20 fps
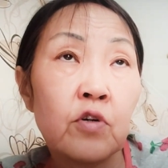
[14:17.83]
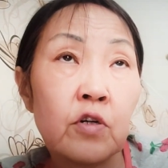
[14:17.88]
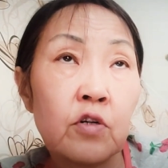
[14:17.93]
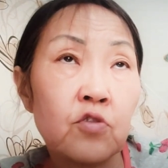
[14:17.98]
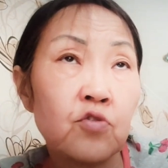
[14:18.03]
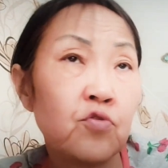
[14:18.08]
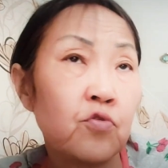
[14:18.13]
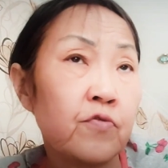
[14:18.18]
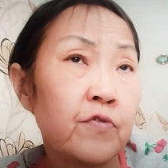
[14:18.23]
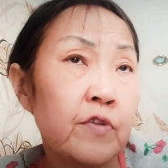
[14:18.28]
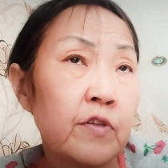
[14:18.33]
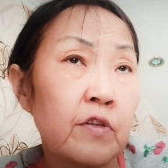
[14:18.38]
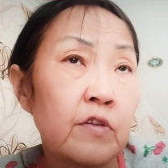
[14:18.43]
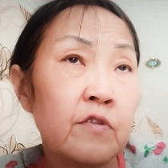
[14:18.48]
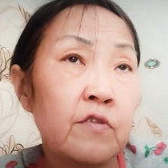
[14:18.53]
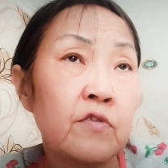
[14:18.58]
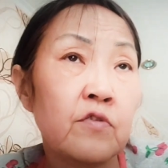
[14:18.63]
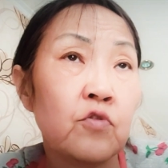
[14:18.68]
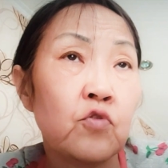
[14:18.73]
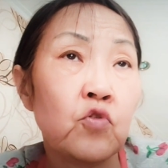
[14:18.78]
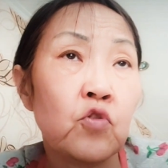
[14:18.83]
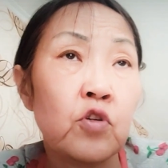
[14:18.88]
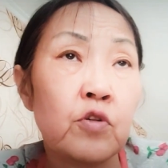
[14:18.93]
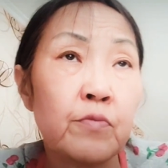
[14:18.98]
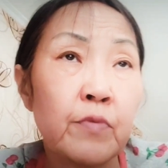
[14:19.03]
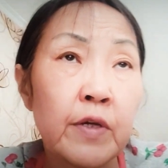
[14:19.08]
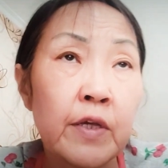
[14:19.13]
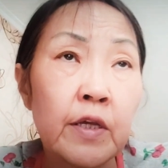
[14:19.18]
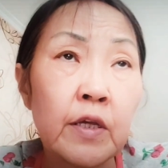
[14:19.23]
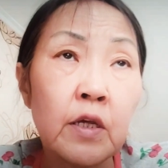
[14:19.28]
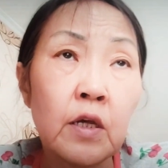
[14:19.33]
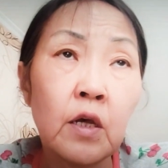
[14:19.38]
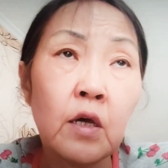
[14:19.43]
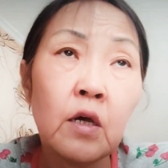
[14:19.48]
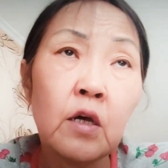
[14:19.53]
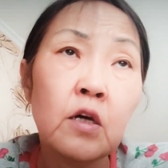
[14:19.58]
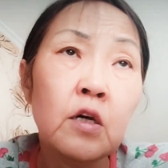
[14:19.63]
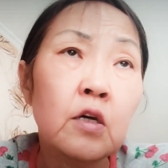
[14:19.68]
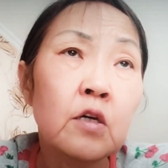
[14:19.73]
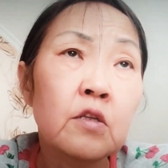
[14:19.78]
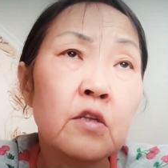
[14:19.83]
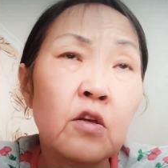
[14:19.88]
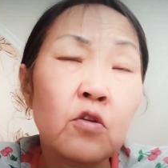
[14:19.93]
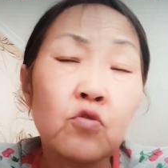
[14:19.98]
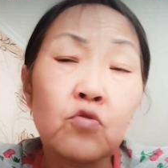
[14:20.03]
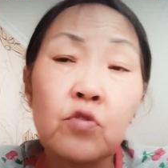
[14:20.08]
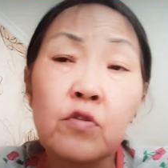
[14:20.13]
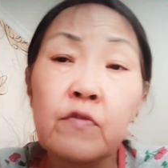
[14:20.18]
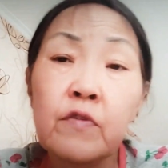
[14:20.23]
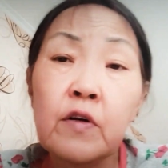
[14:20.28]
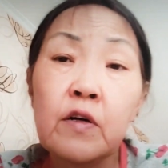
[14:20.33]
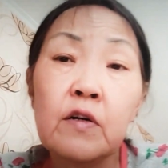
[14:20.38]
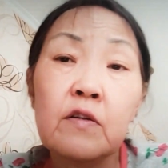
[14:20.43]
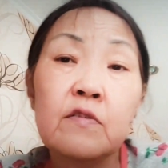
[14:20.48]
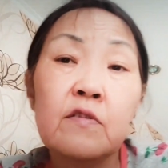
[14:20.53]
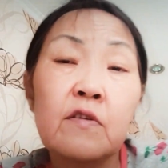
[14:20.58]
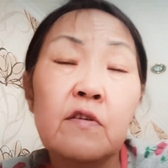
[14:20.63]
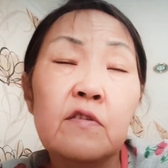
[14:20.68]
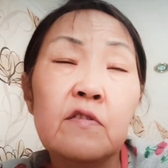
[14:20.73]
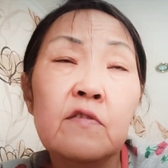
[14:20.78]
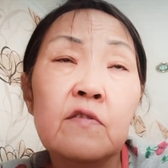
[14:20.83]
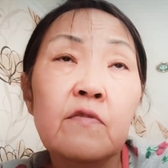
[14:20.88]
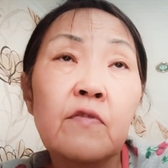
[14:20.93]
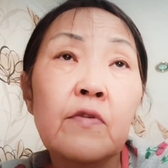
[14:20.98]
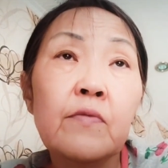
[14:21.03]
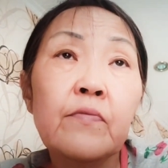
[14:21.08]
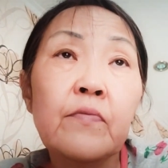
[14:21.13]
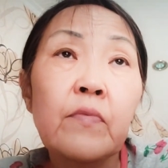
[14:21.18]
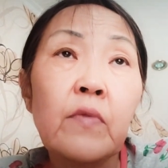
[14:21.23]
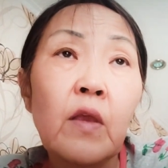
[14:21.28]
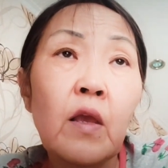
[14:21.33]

хорошо финансируемой народного хозяйства.